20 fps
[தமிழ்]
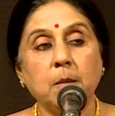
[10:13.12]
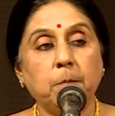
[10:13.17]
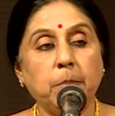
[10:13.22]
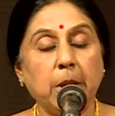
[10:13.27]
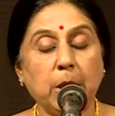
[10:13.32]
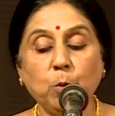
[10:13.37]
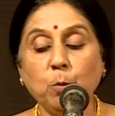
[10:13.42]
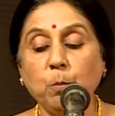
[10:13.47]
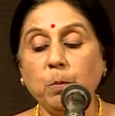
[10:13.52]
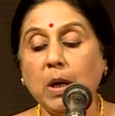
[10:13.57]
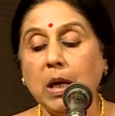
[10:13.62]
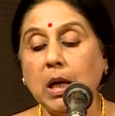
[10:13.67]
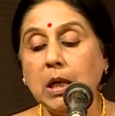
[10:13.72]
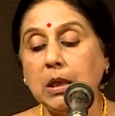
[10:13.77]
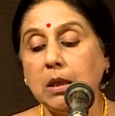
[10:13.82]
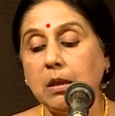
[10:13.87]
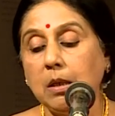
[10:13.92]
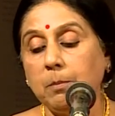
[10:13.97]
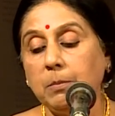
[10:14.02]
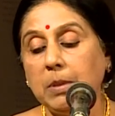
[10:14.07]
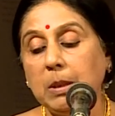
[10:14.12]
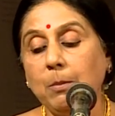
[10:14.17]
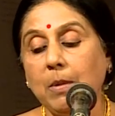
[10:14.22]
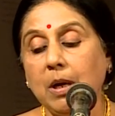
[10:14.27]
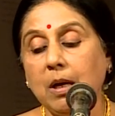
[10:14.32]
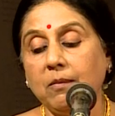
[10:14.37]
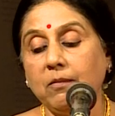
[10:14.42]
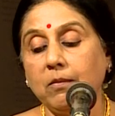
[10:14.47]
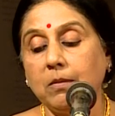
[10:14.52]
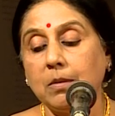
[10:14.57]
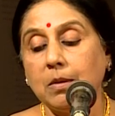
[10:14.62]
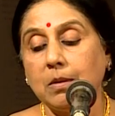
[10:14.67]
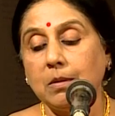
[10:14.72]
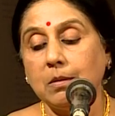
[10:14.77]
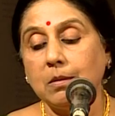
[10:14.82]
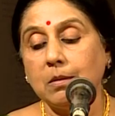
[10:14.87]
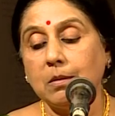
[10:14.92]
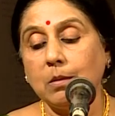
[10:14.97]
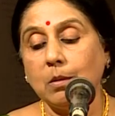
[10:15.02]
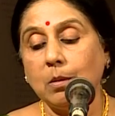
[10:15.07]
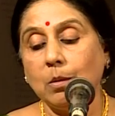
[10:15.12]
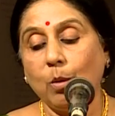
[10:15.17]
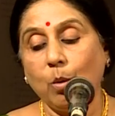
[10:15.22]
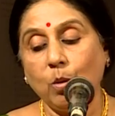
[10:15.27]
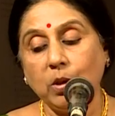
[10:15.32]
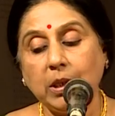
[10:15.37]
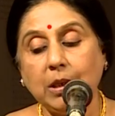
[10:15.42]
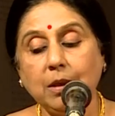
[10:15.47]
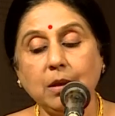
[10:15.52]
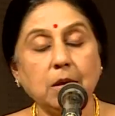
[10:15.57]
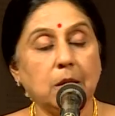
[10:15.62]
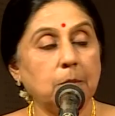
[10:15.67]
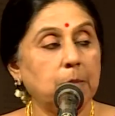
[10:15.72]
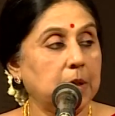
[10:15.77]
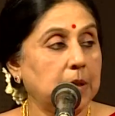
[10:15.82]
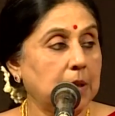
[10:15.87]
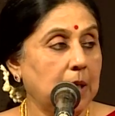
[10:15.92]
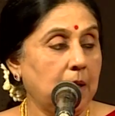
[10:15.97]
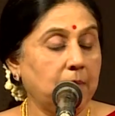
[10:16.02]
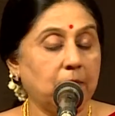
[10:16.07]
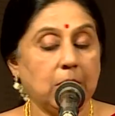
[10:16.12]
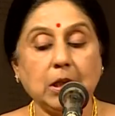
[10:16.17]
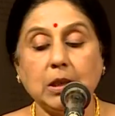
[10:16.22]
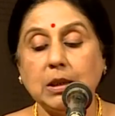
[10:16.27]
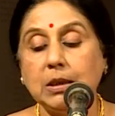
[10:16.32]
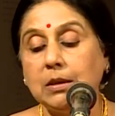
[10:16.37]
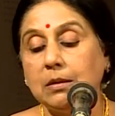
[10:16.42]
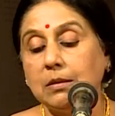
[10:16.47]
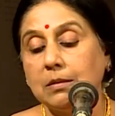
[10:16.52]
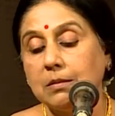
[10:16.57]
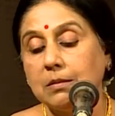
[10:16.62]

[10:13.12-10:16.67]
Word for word: பெரும்பான நம்பி மா கோட்டிலிங்கம் ஐயா அவர்கள்